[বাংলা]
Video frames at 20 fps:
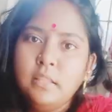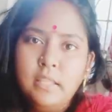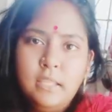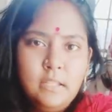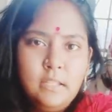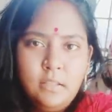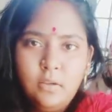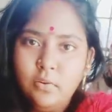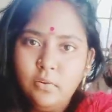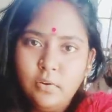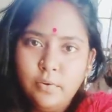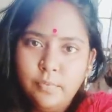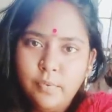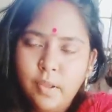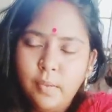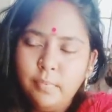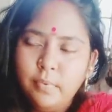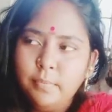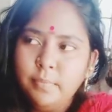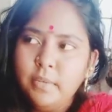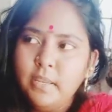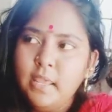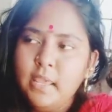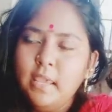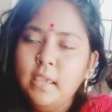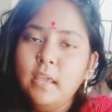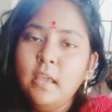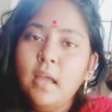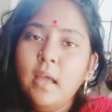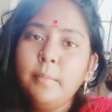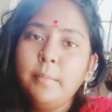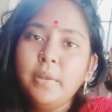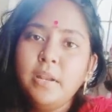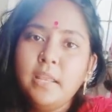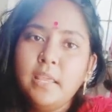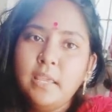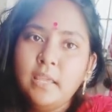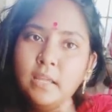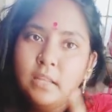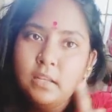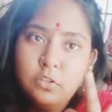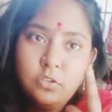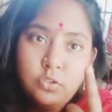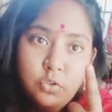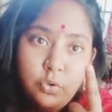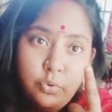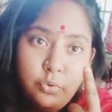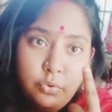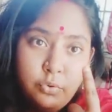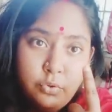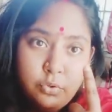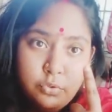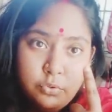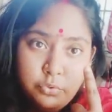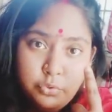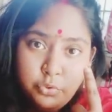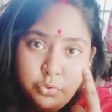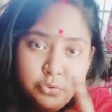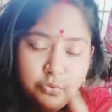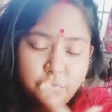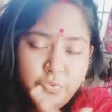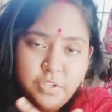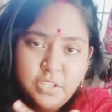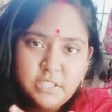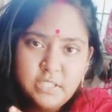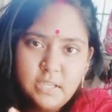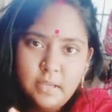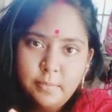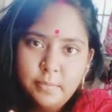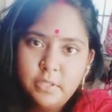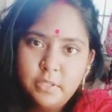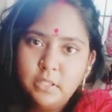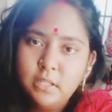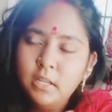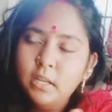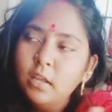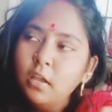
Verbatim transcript: দেখতে কোনো প্রবলেম নেই আমার এখানে সফি যে আমাদের